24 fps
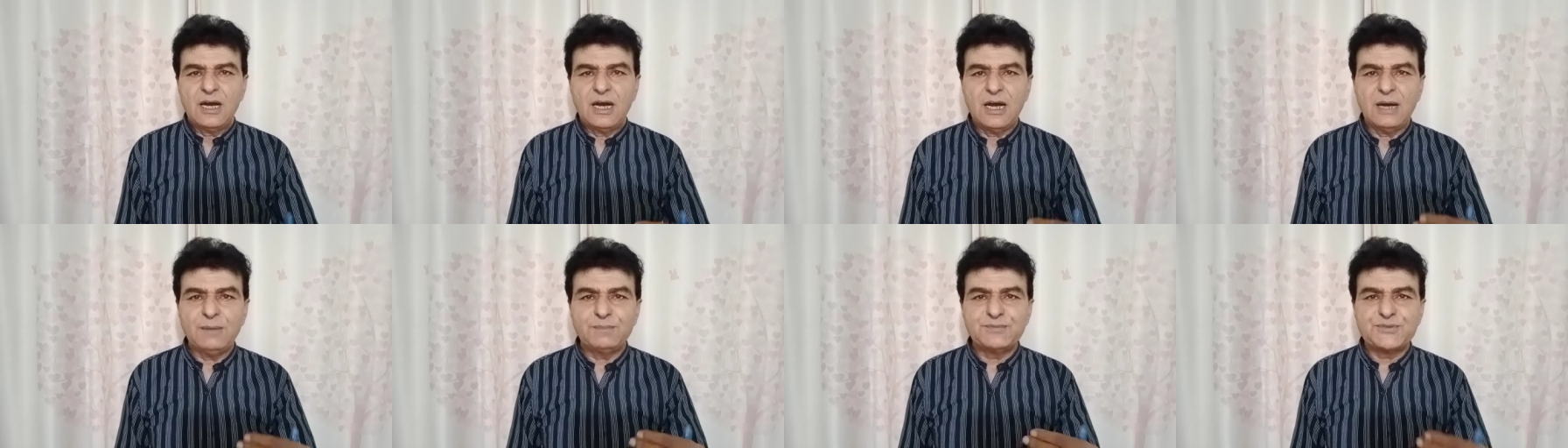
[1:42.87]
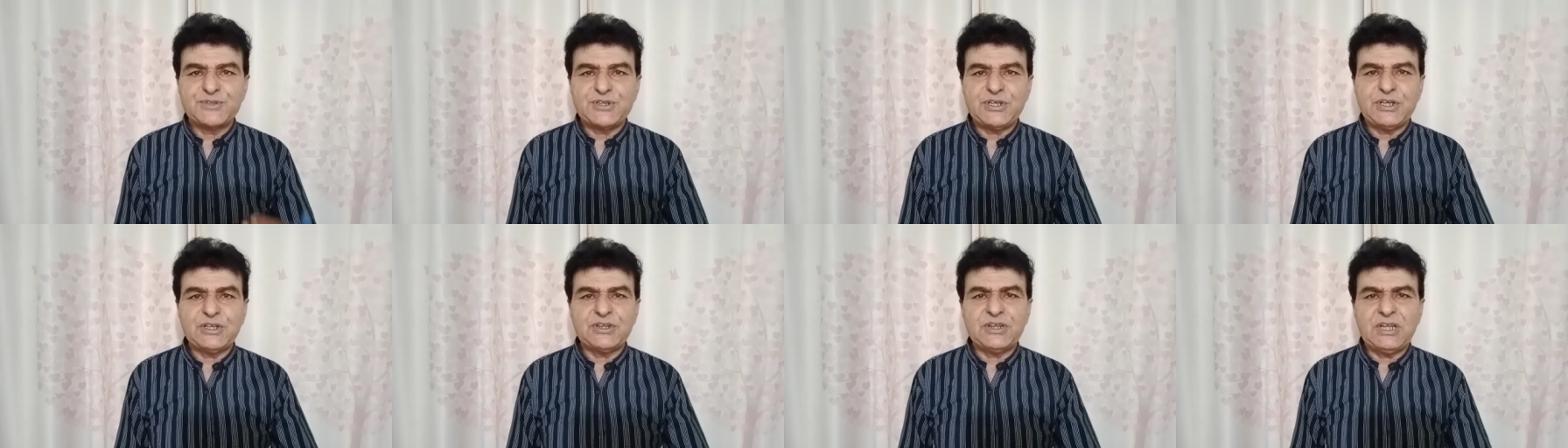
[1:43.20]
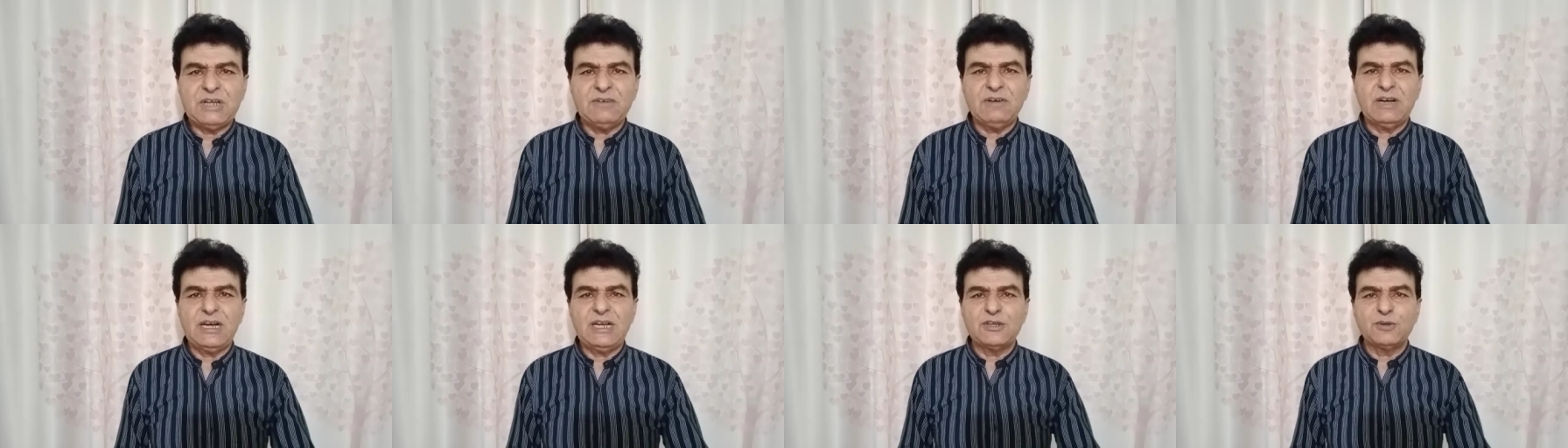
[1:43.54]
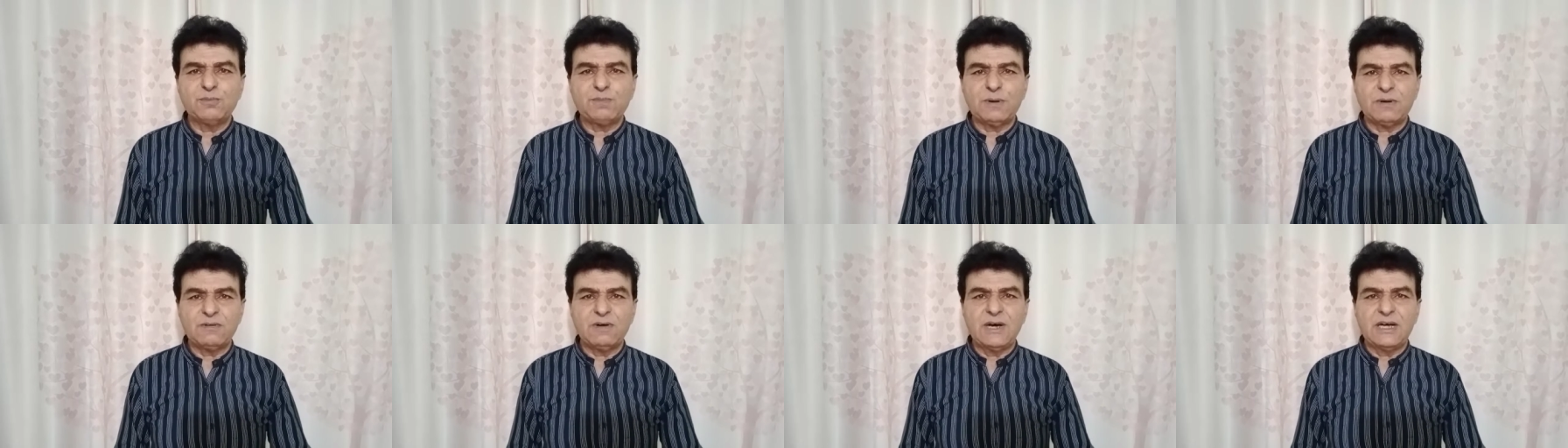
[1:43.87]
अब जीतने वाले जो
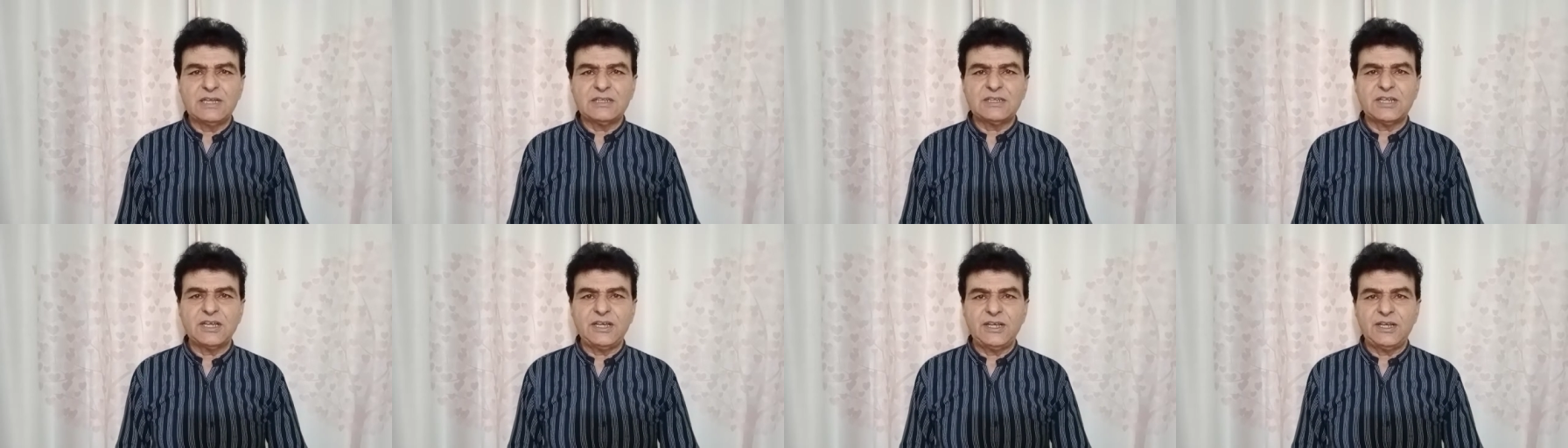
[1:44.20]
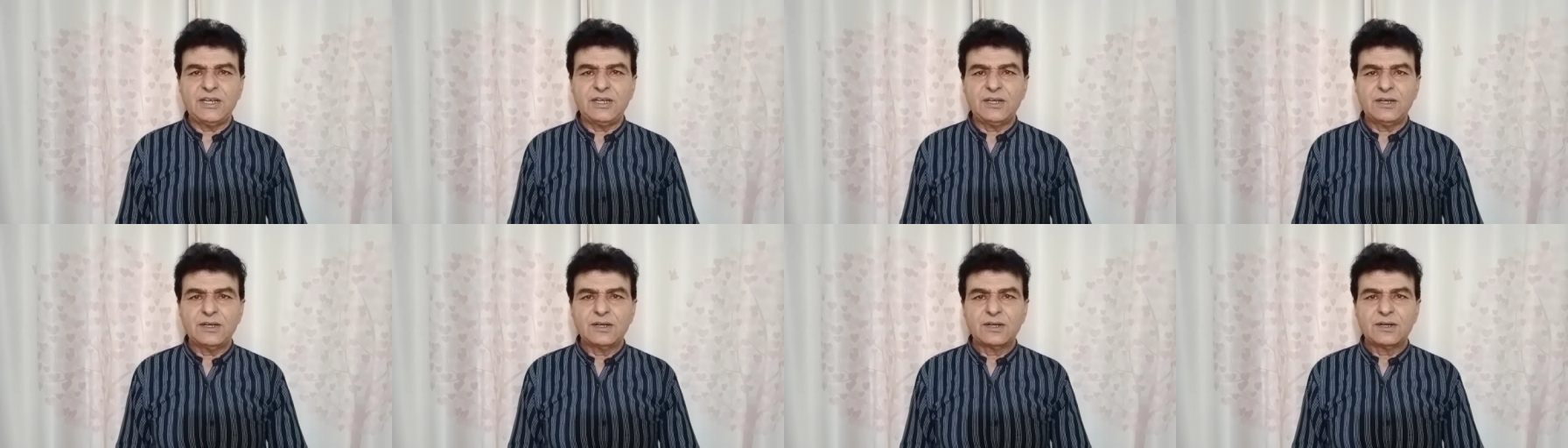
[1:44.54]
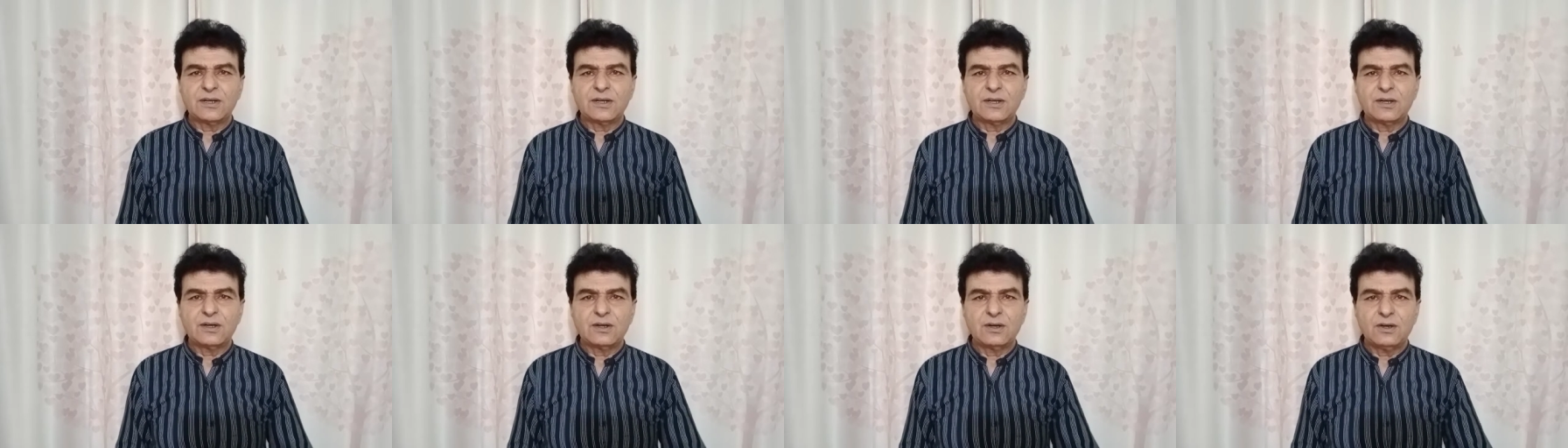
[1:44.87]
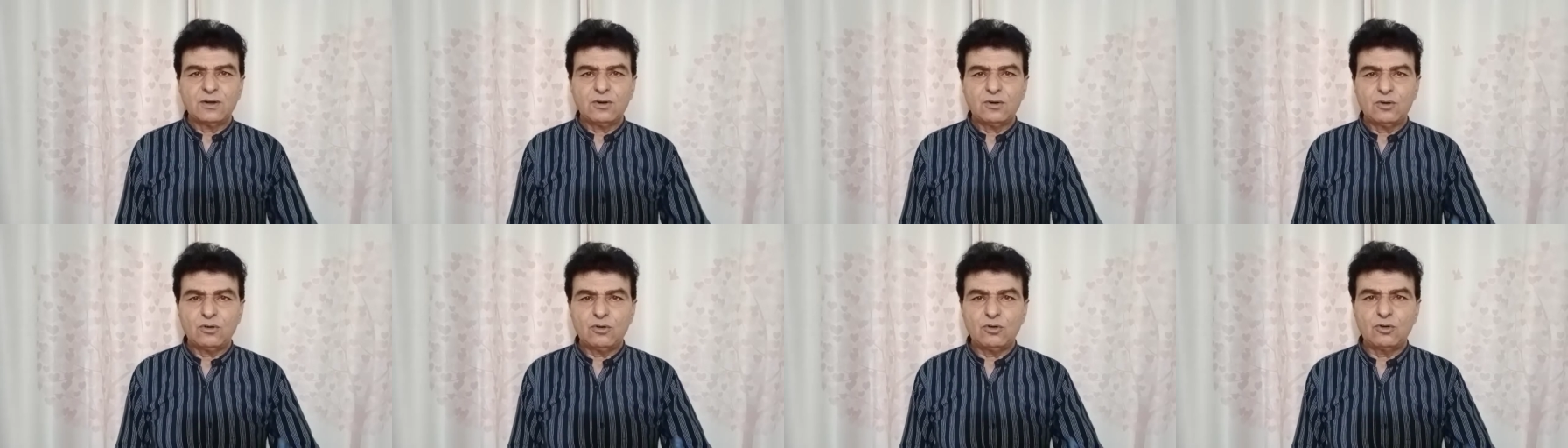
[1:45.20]
पहलवान थे
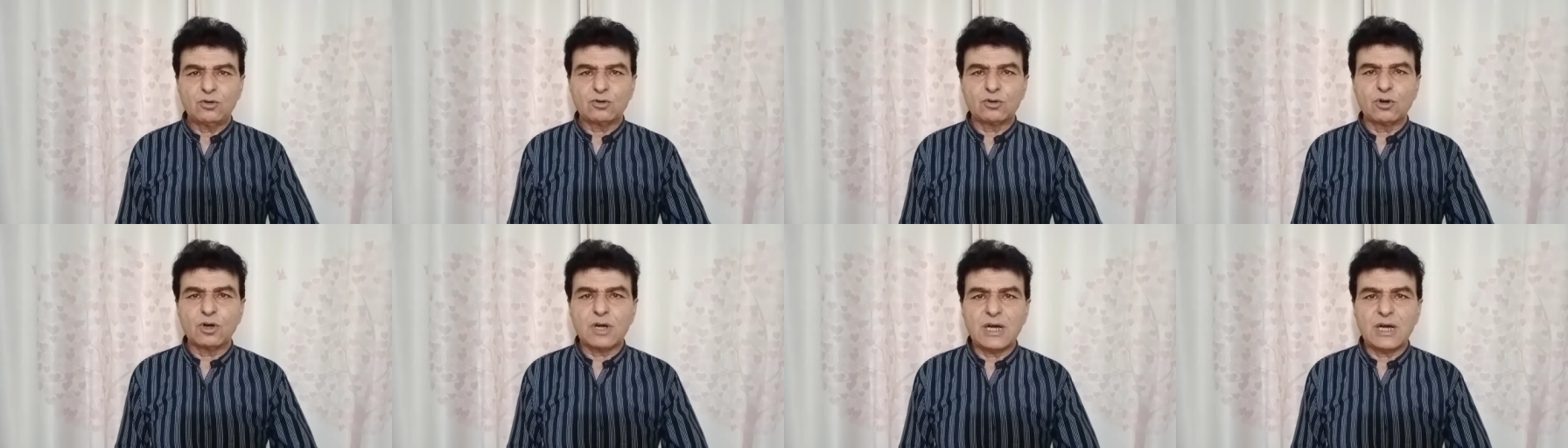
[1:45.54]
उनको